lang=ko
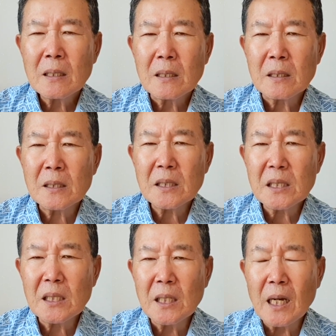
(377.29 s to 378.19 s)
그런
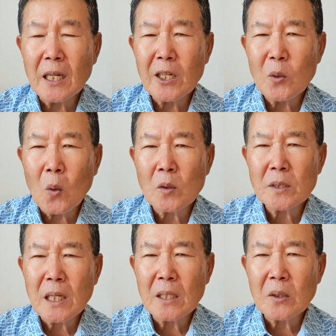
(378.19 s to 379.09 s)
신앙의
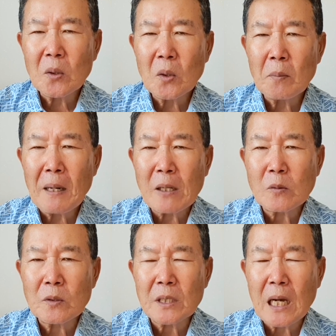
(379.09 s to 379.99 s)
용장들로
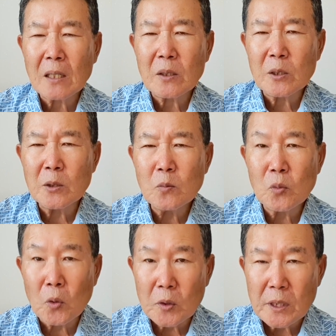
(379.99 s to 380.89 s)
바꾼 사건은
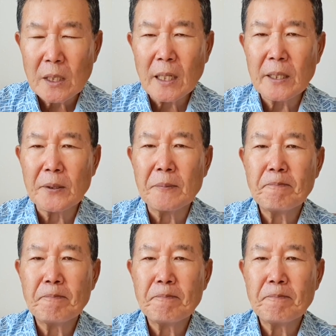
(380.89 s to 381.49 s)
무엇일까요?